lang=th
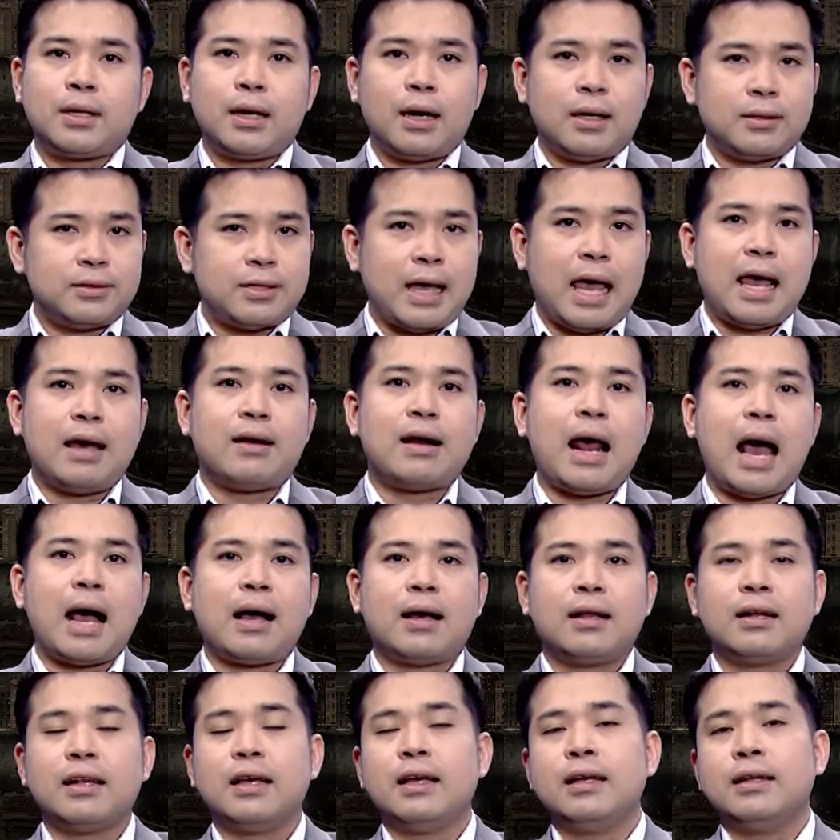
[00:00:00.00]
กระแสหลั
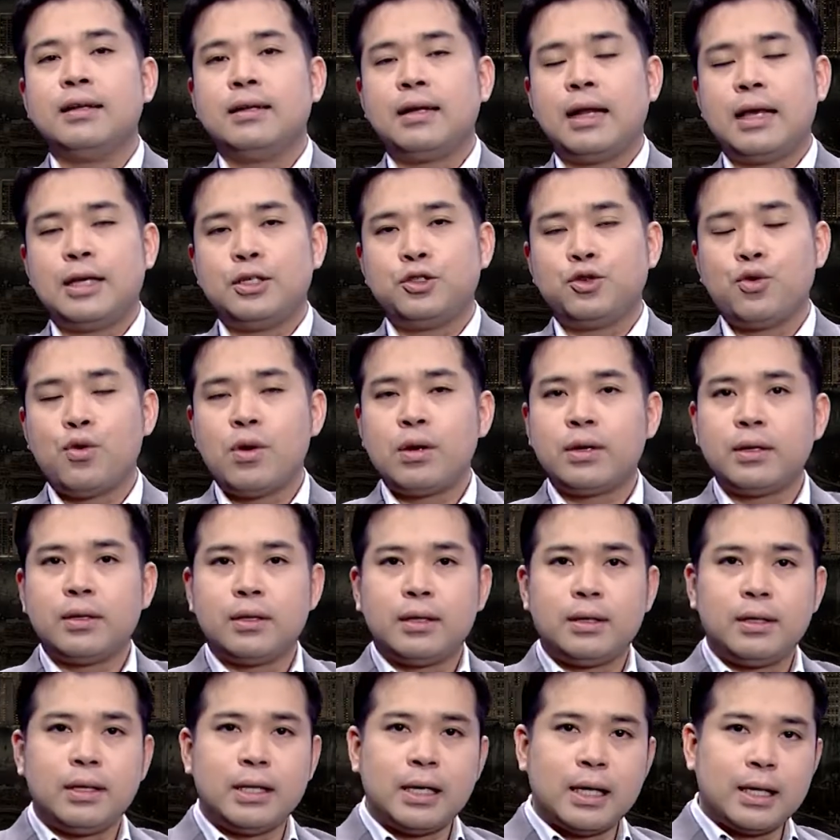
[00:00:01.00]
กเลยในช่วง
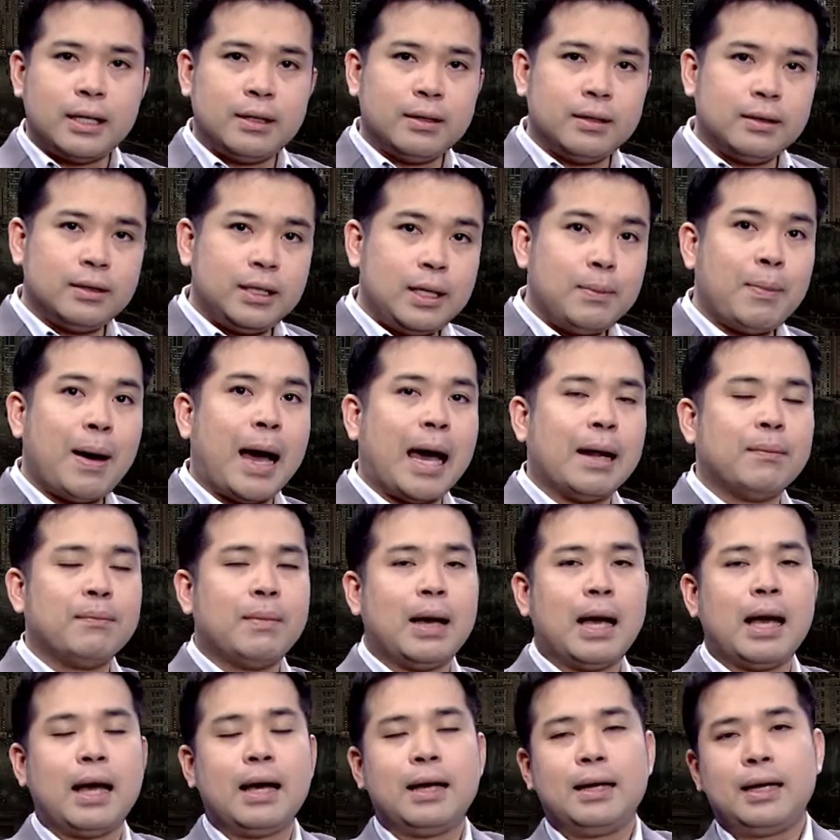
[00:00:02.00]
เดือนที่ผ่าน
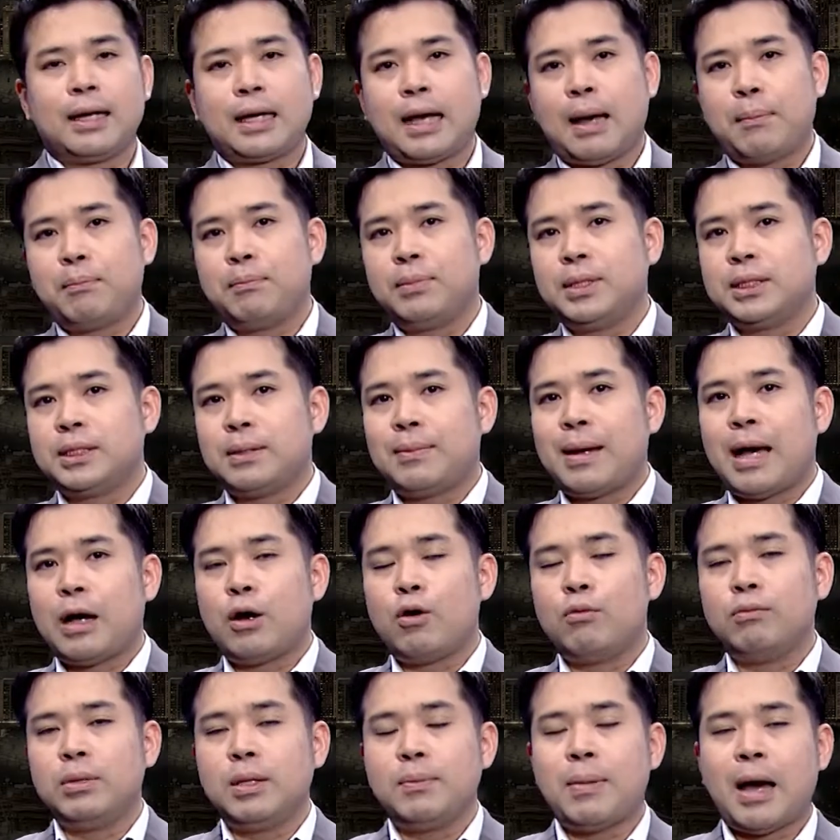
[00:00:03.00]
มานะครับ พฤษภา
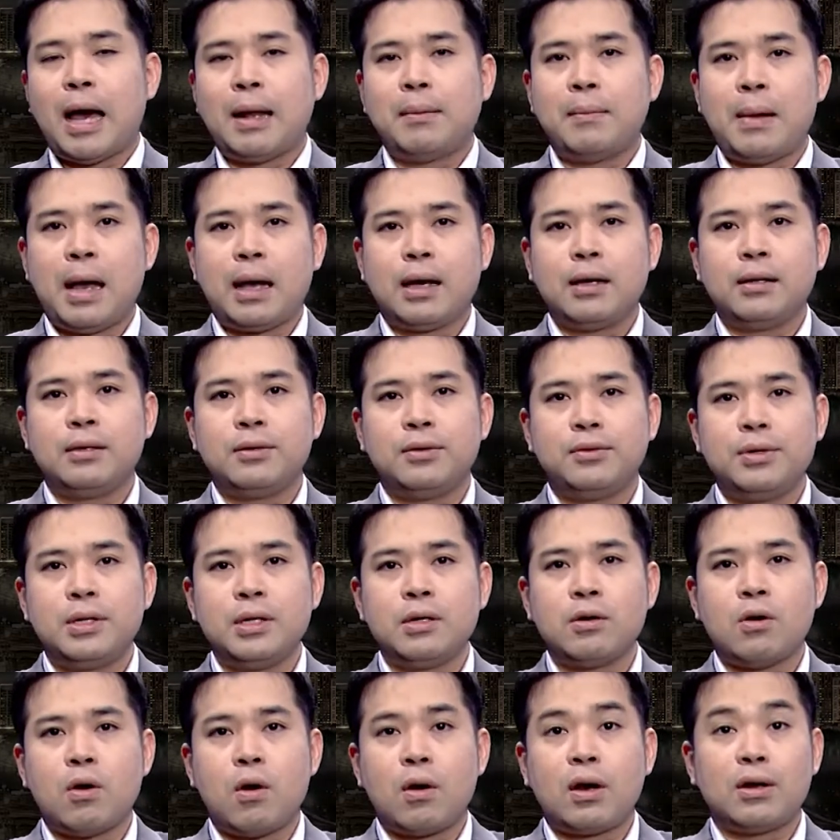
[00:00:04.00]
คมที่ผ่านมาก็คือ
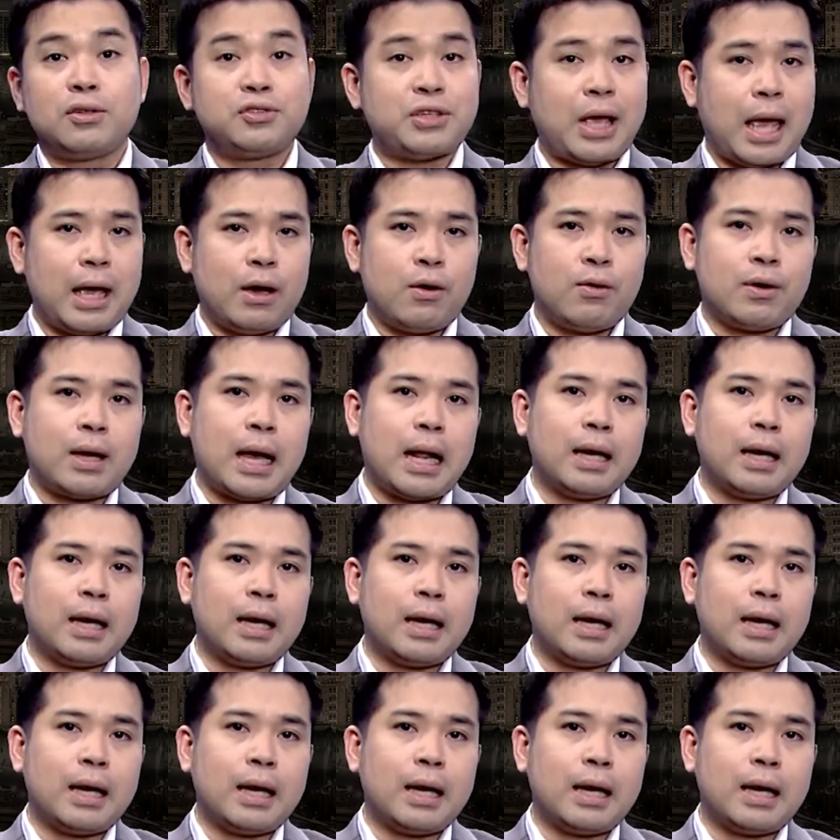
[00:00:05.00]
เรื่องของกระแสของการ